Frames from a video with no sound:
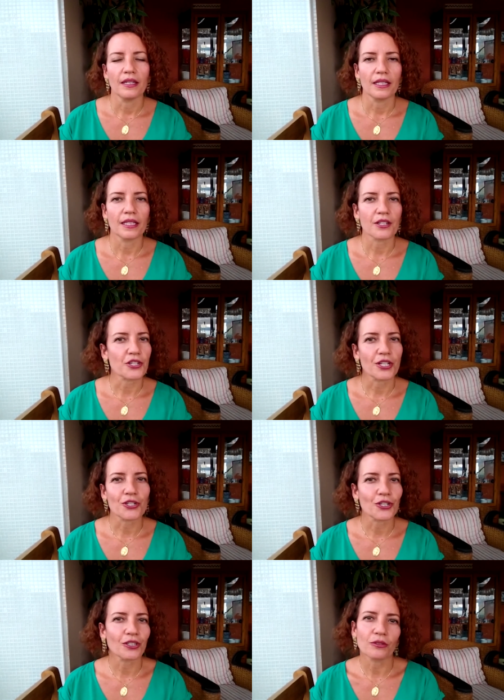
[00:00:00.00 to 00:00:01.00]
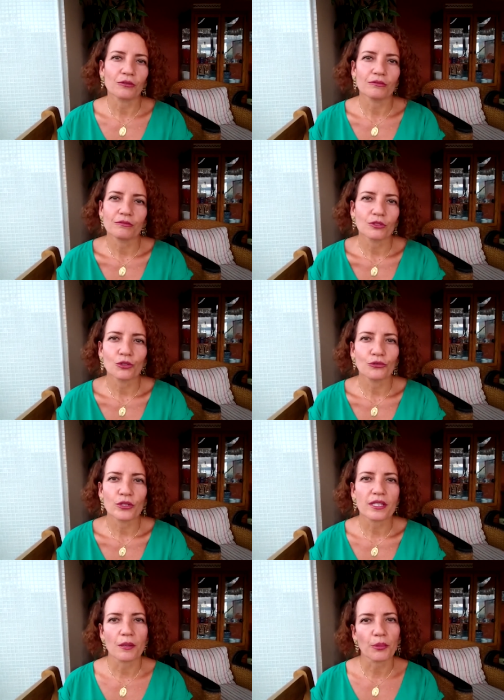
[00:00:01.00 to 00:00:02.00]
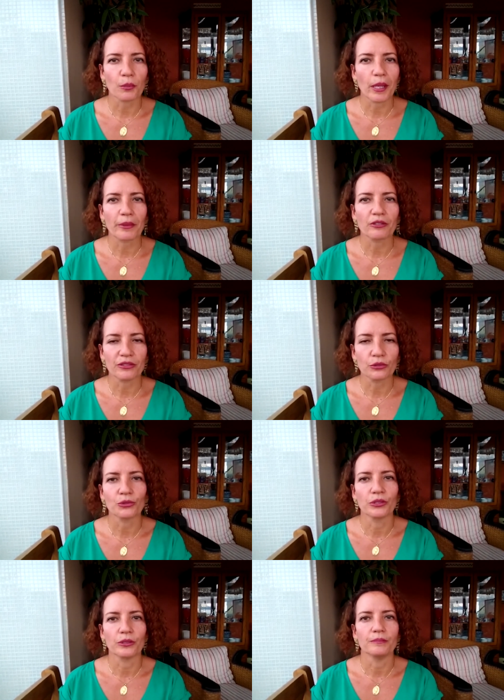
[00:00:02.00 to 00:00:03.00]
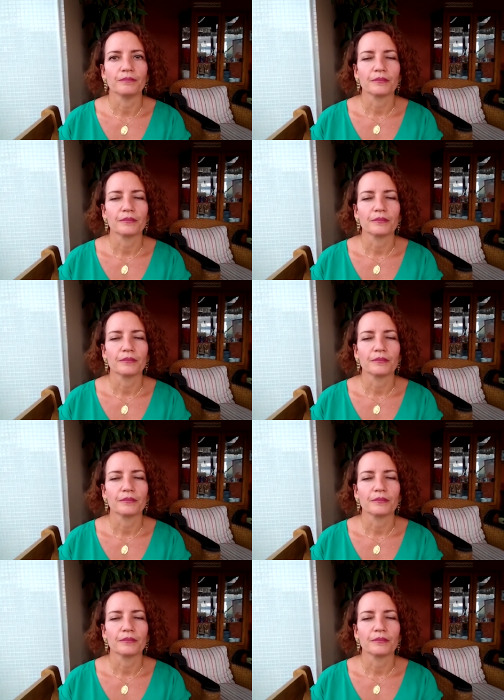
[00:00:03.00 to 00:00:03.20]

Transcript: e que a gente não, não fosse ter problema no futuro.